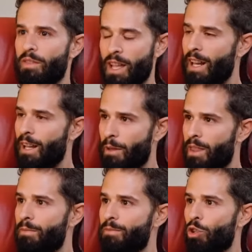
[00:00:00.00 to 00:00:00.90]
me falla la cabeza.
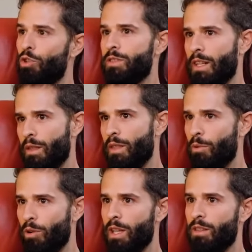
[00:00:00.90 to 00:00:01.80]
Con 13
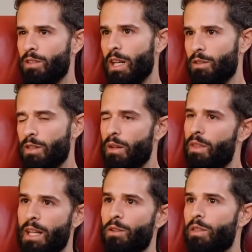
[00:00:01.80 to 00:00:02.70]
proyectos,
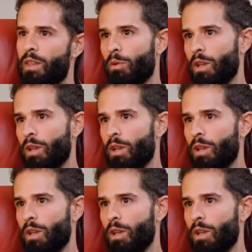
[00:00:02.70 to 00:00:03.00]
13, 14